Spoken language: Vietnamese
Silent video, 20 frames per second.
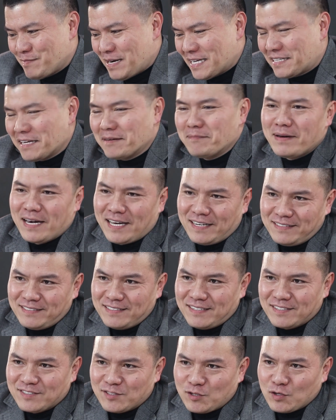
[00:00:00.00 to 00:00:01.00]
bạn thân mến
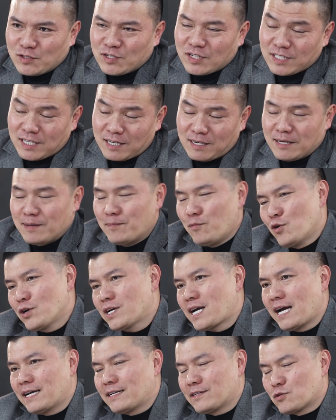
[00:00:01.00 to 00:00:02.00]
tôi cho rằng là
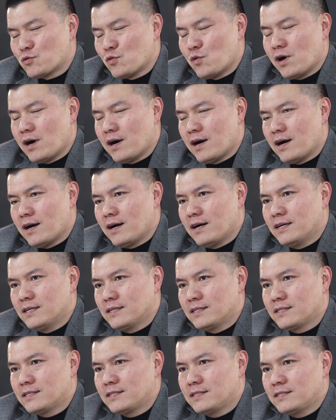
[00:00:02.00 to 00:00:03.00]
bối cảnh của
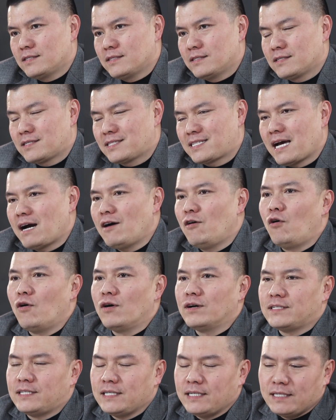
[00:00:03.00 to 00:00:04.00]
xã
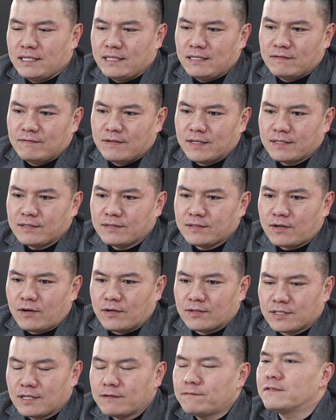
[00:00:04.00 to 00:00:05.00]
hội thì vẫn
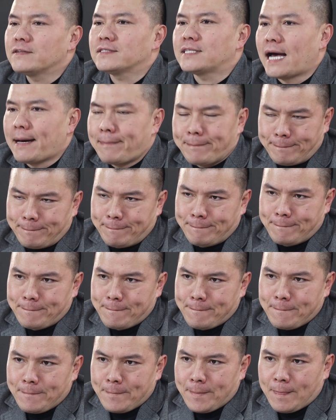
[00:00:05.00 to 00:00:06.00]
còn rất phức tạp
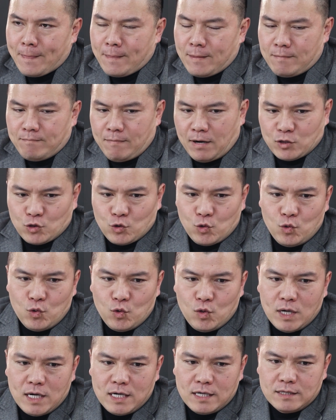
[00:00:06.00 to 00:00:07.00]
mặc
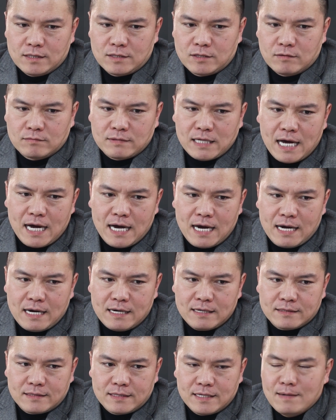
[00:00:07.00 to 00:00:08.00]
dù ờ, chúng
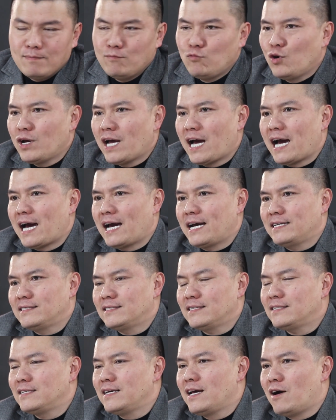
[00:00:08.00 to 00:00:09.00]
ta tiêm mũi
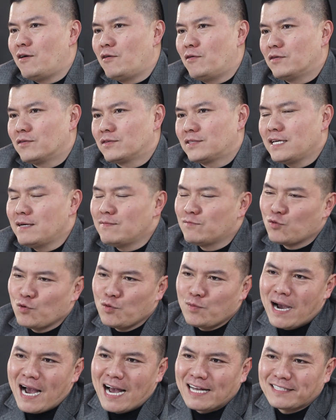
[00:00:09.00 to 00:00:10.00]
hai rất nhiều tiêm
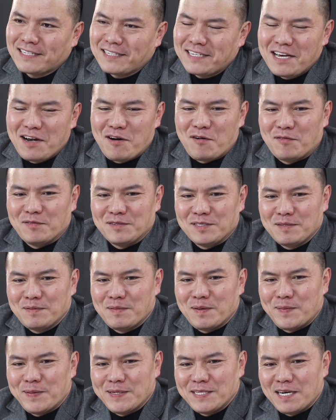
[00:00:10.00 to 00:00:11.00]
mũi ba rất nhiều
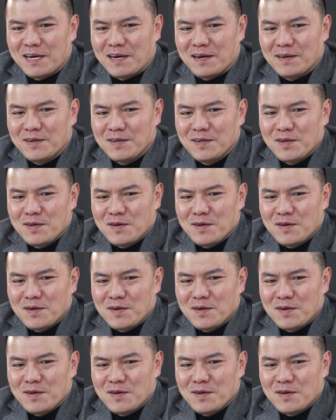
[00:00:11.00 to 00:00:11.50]
nhưng mà bây giờ